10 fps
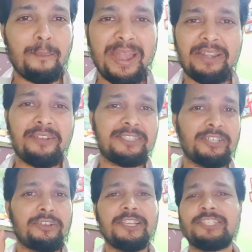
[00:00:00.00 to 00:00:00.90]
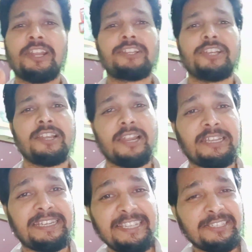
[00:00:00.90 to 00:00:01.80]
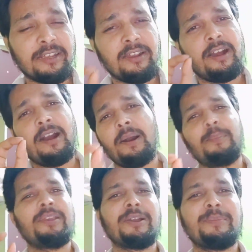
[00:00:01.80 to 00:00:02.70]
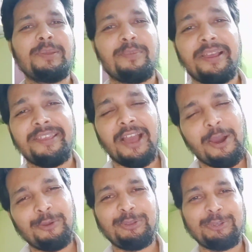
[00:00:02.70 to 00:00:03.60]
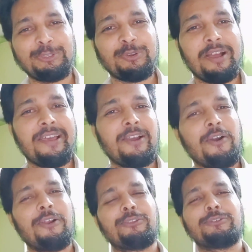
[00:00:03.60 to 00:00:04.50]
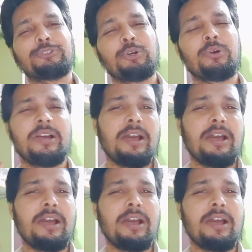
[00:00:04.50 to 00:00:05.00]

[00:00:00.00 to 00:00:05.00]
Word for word: मैट्रिक्स रिसरक्शन का टीज़र अभी अभी भाई आउट हो चुका है और दोस्तों